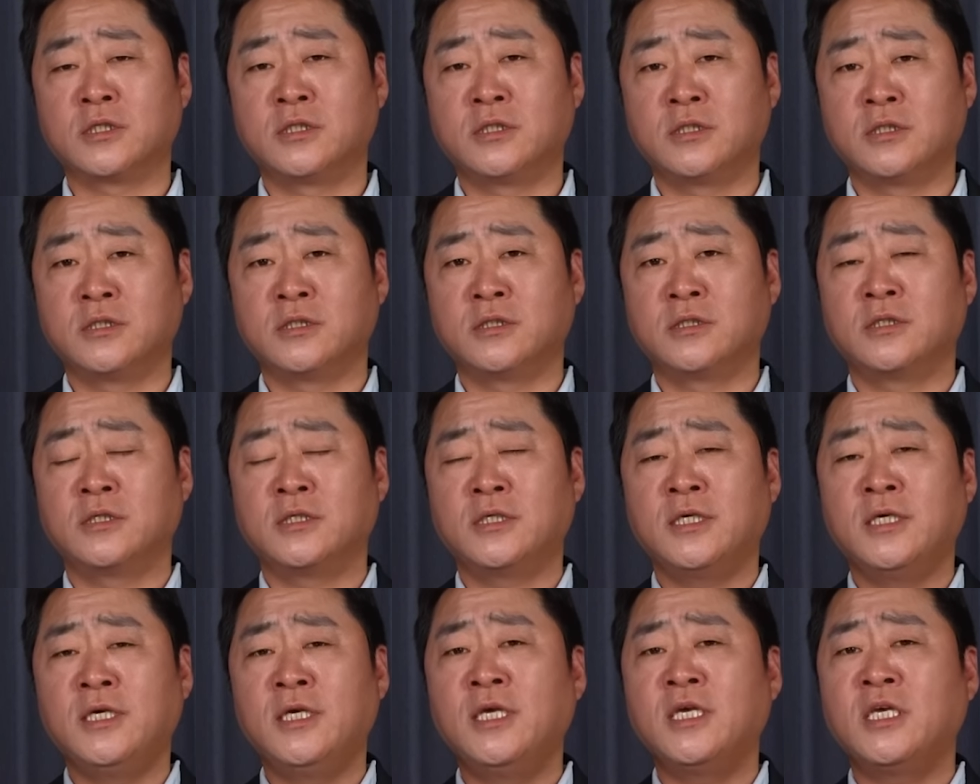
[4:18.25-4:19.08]
그
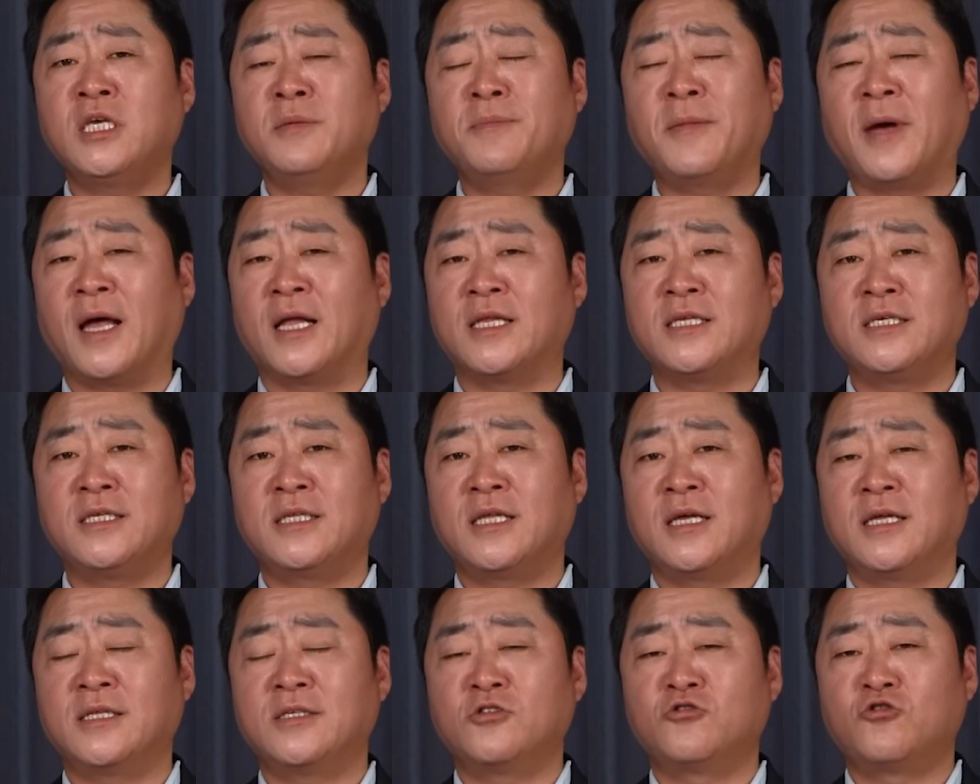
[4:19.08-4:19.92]
이익이 많이
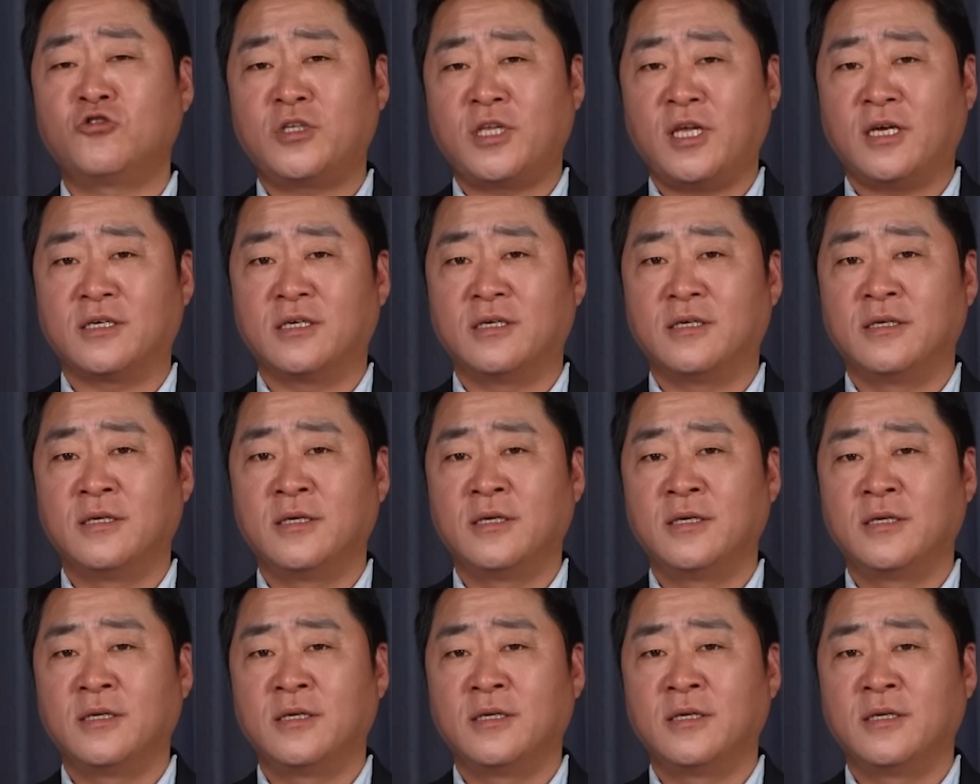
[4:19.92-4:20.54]
난 주택을